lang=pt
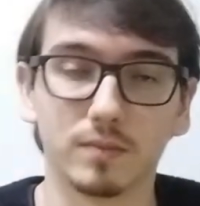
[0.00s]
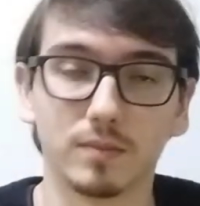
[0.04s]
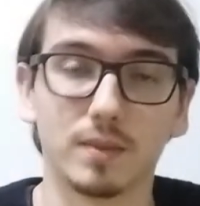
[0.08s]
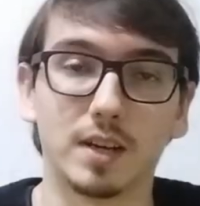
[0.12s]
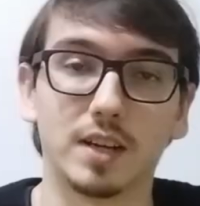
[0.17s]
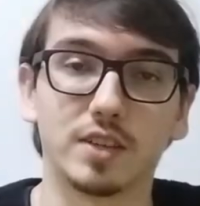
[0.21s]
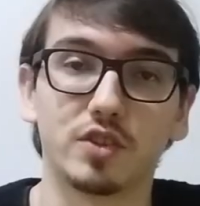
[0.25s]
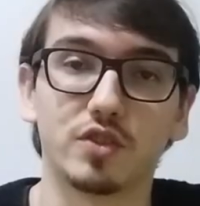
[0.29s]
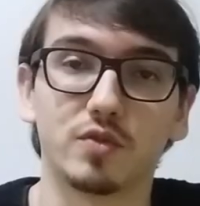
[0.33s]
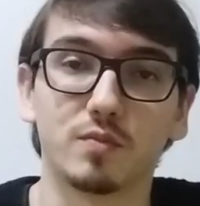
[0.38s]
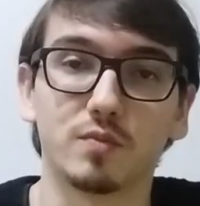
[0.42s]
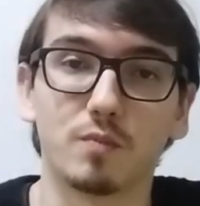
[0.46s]

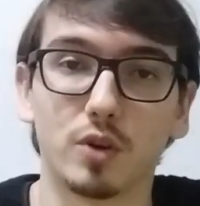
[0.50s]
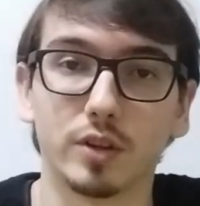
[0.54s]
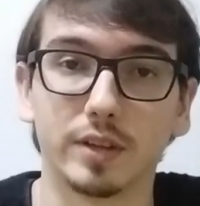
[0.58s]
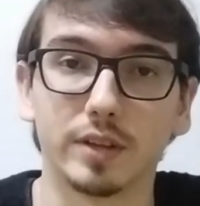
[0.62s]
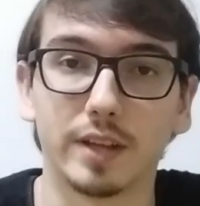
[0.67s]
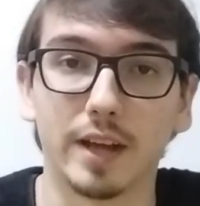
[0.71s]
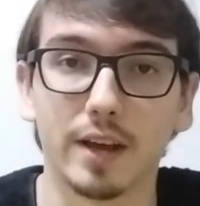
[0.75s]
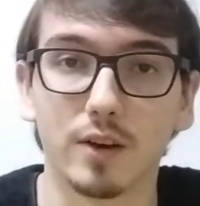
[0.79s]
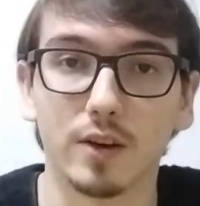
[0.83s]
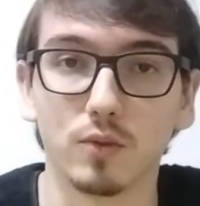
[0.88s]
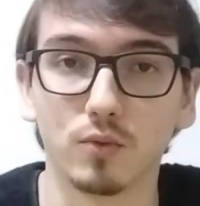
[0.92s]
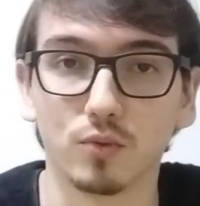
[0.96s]
A gente
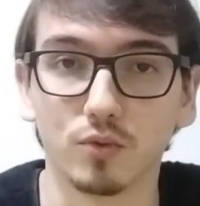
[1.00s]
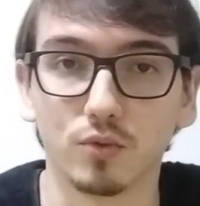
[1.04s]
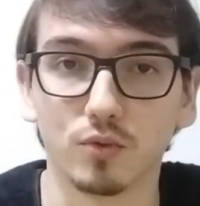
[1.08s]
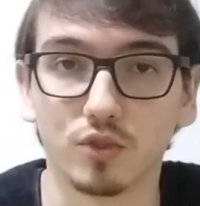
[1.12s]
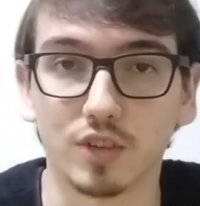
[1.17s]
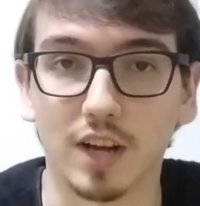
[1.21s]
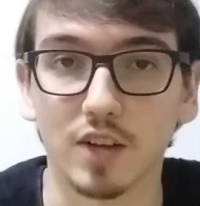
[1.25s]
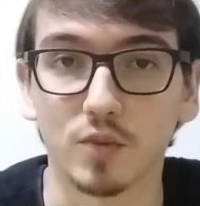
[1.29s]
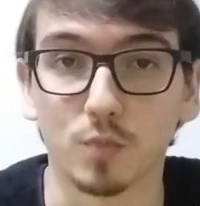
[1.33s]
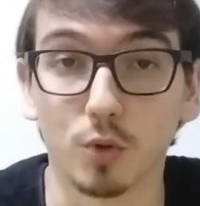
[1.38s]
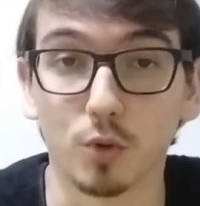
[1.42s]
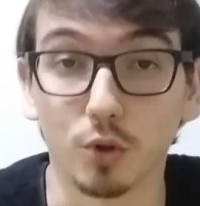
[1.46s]
modera o
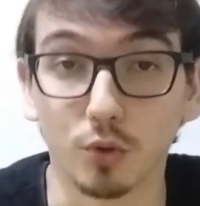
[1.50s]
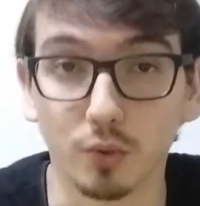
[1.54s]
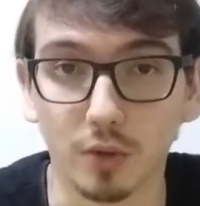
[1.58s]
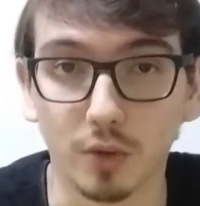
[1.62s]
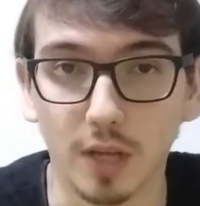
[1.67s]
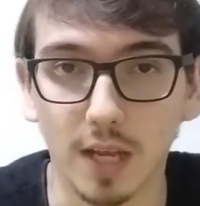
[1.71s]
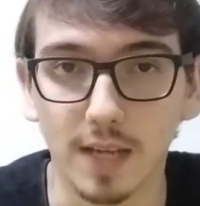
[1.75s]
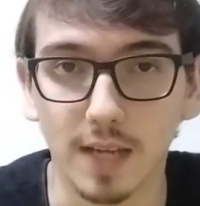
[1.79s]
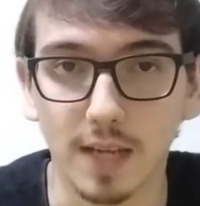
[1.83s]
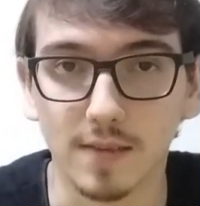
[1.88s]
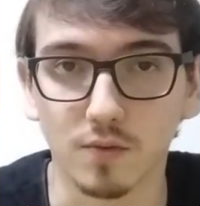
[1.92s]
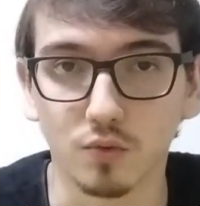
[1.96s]
chat
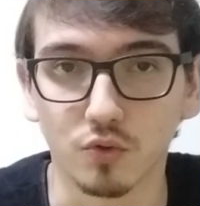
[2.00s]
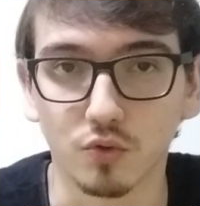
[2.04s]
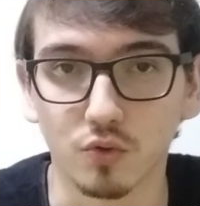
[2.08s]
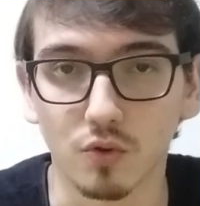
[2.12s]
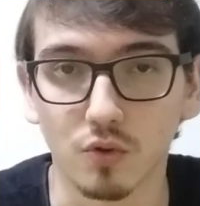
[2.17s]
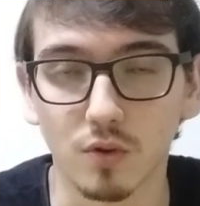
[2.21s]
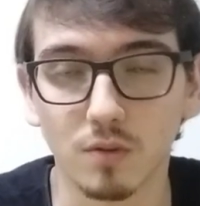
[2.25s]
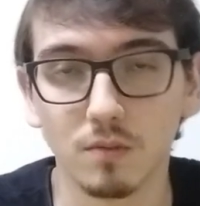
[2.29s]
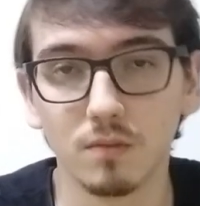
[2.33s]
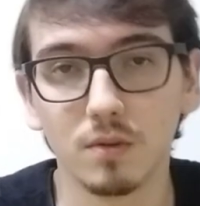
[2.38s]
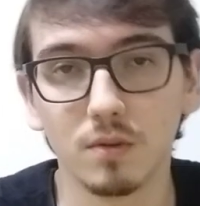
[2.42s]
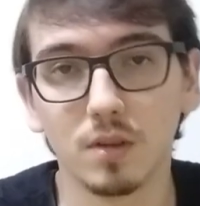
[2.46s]
português no
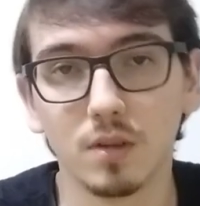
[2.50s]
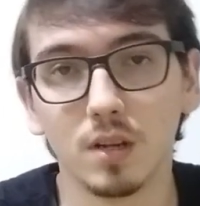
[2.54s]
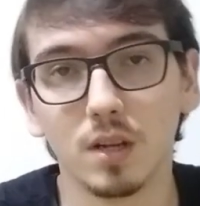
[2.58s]
jogo.